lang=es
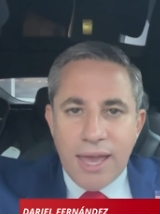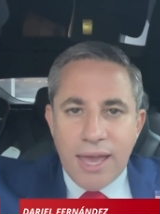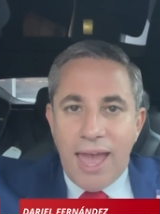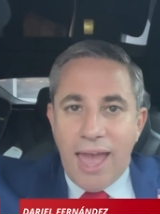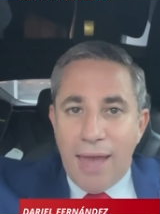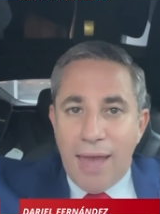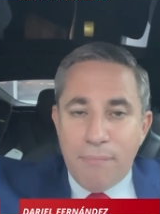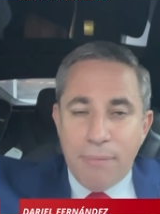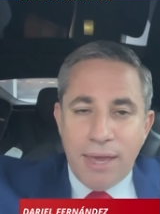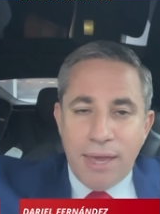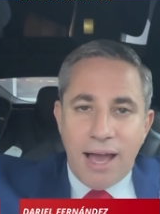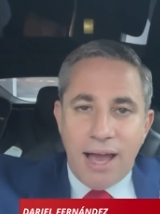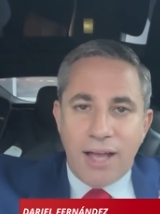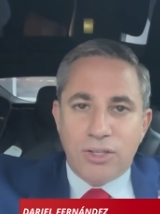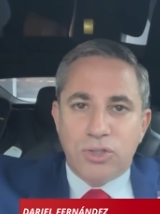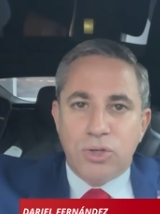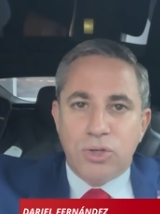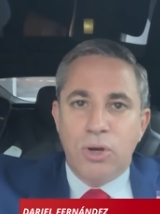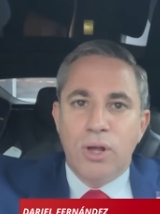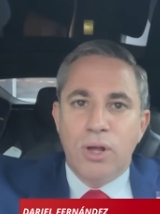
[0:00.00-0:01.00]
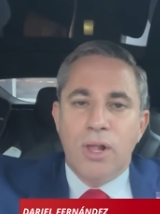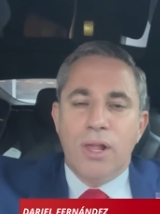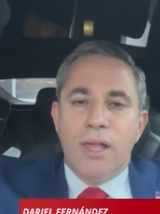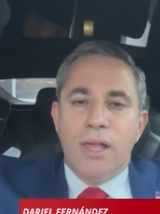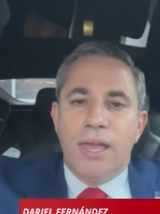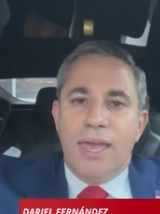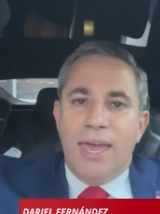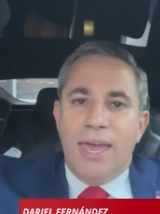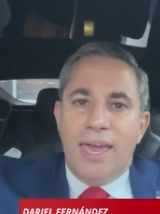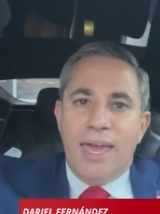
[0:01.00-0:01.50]
En mi caso,
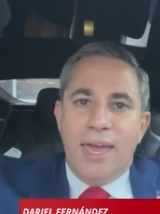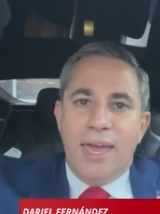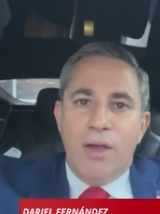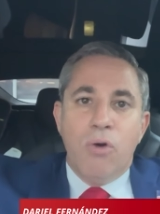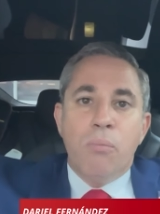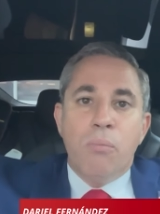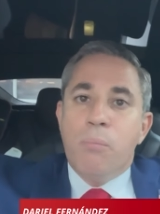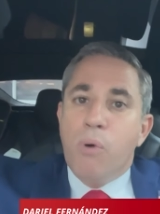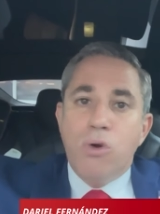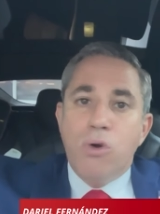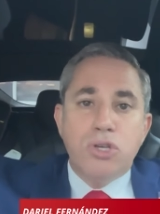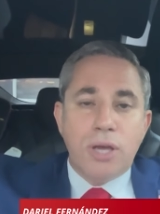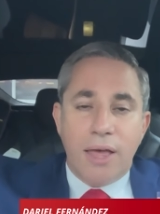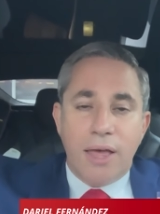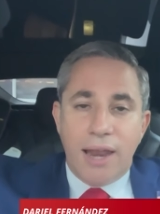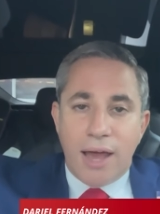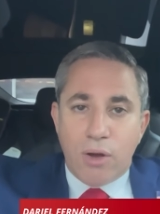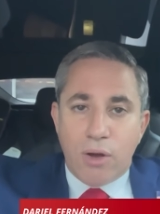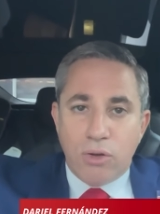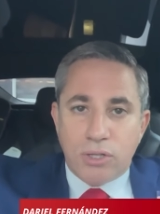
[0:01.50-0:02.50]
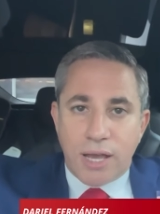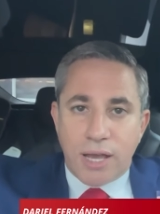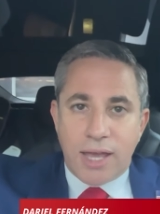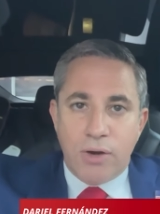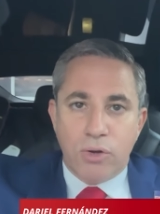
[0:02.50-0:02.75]
eh, muchas de las cosas que